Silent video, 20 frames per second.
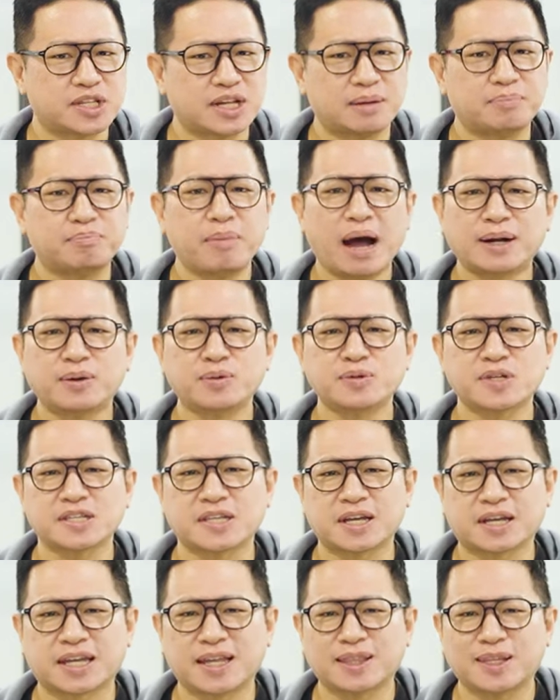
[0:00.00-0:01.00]
na bagong
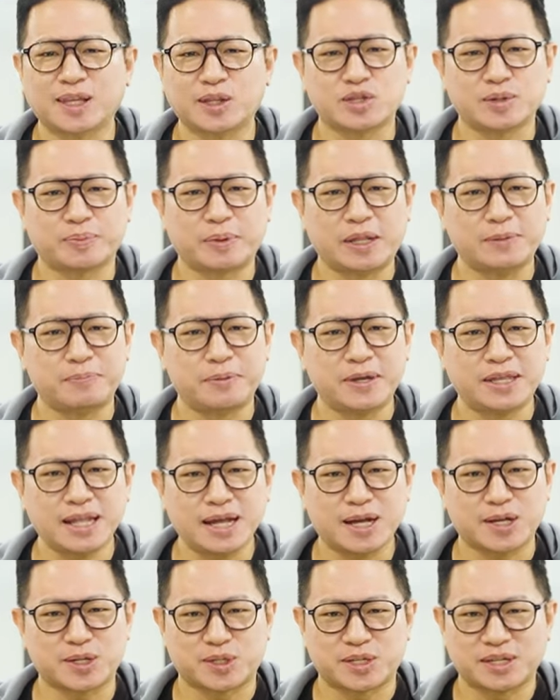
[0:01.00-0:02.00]
sasakyan dito sa
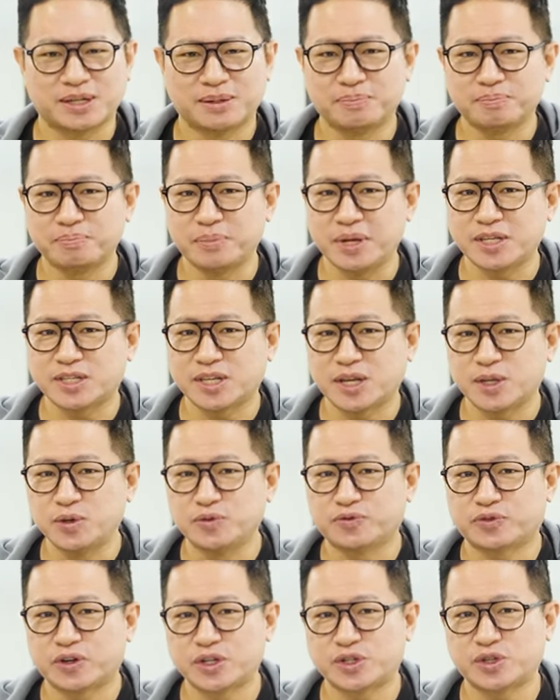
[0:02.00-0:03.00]
Pilipinas. Minsan
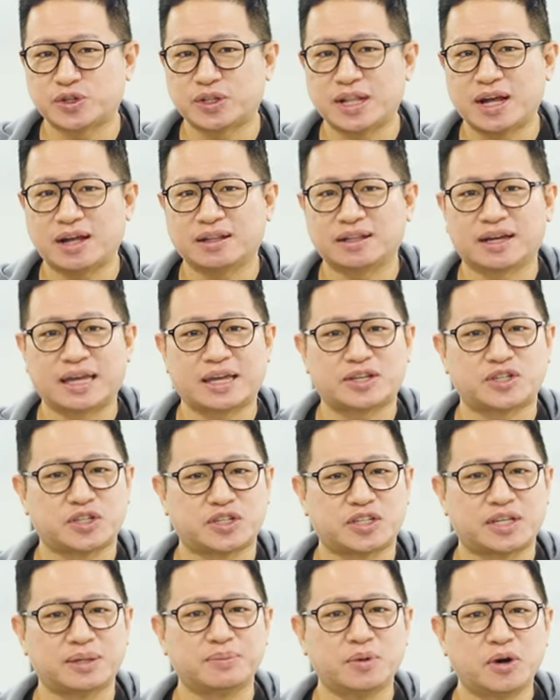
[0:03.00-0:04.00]
new version lang ng
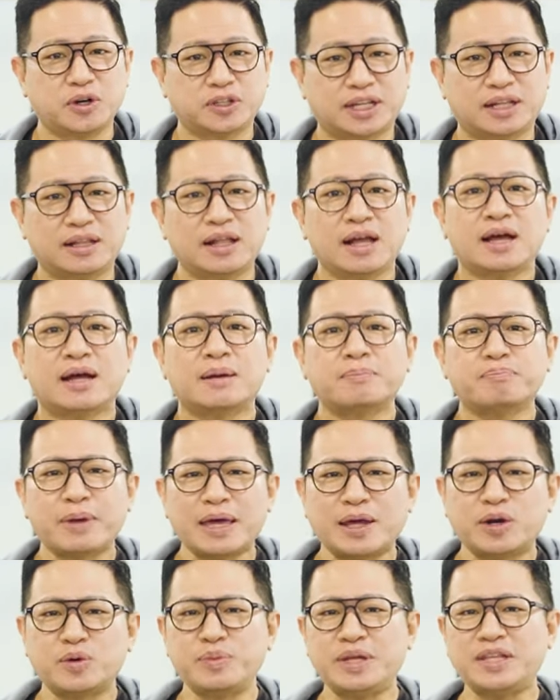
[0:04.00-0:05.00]
existing model,
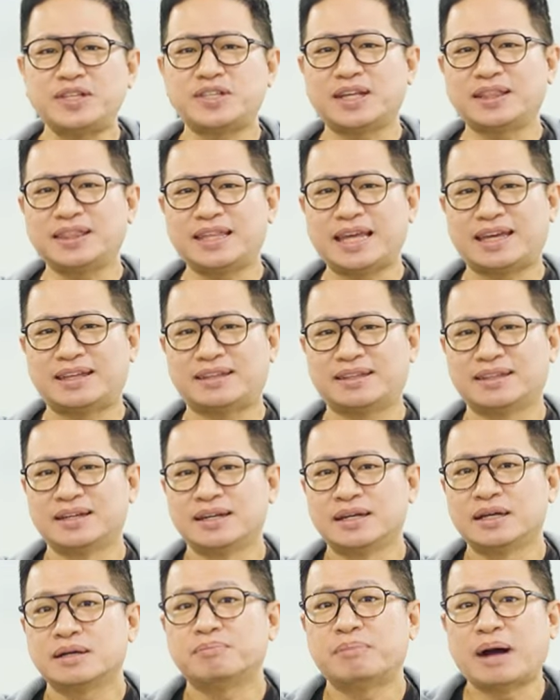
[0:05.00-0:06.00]
pero minsan din
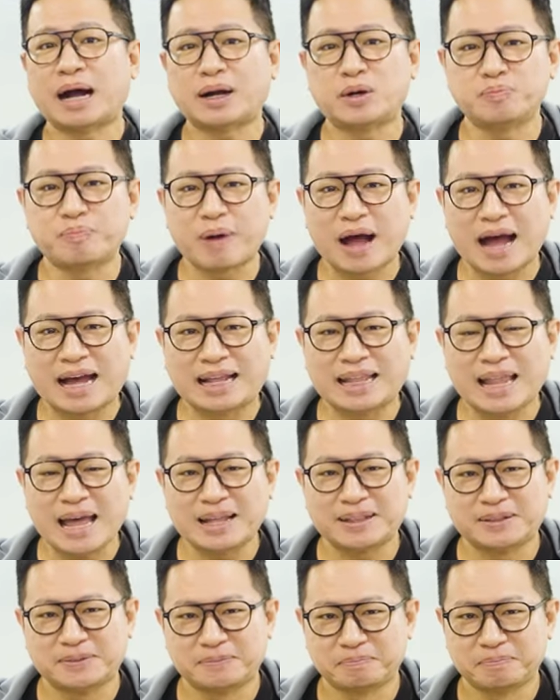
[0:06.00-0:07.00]
bagong
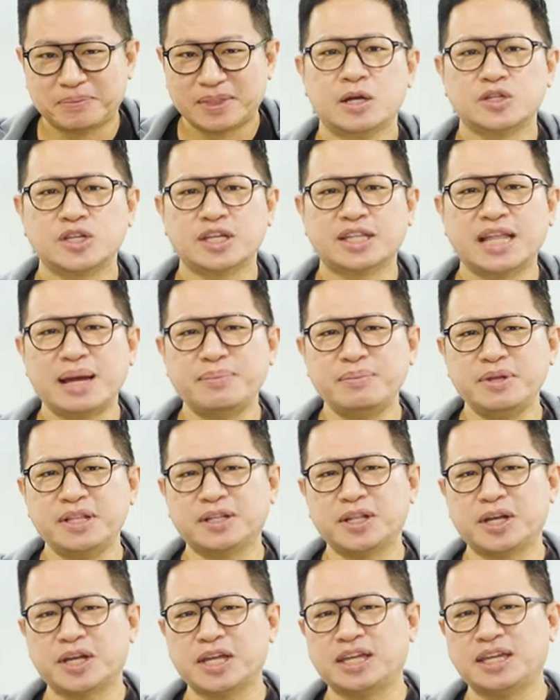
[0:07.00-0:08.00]
pangalan. Sa dami
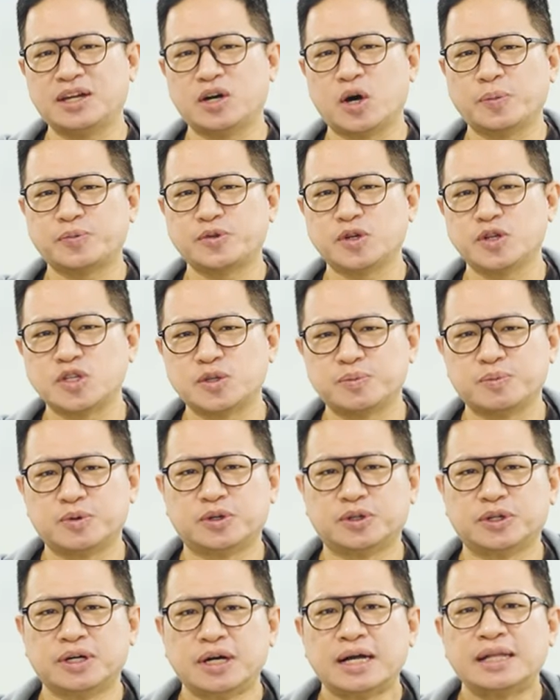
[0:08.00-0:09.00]
ng nagiging options
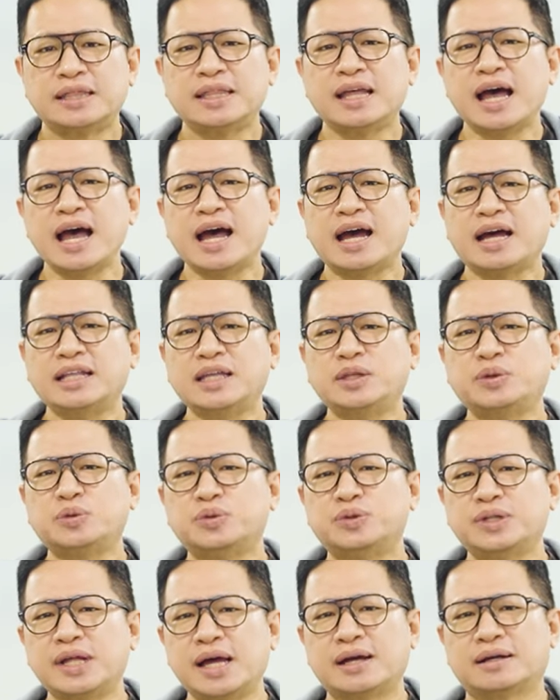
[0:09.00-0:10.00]
mo,
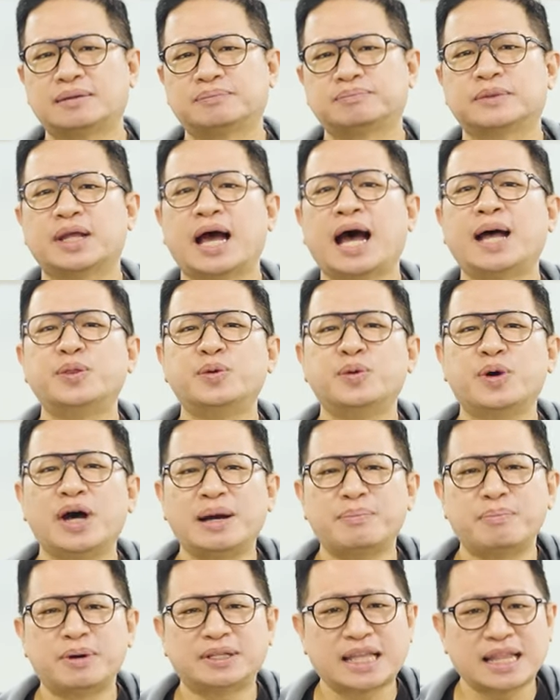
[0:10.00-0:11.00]
nakakalito na. Ano
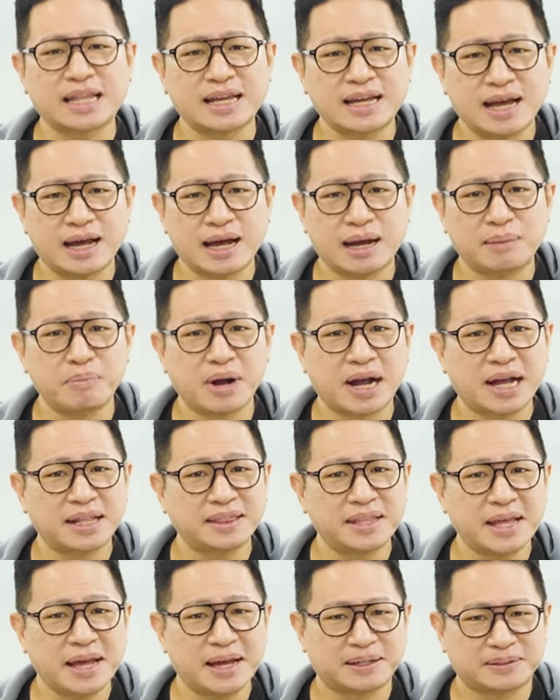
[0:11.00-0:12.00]
nga ba talaga ang
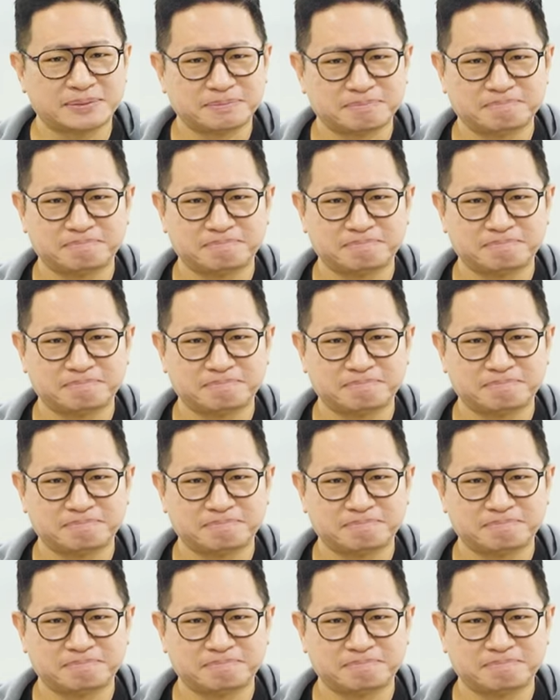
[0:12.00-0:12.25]
maganda?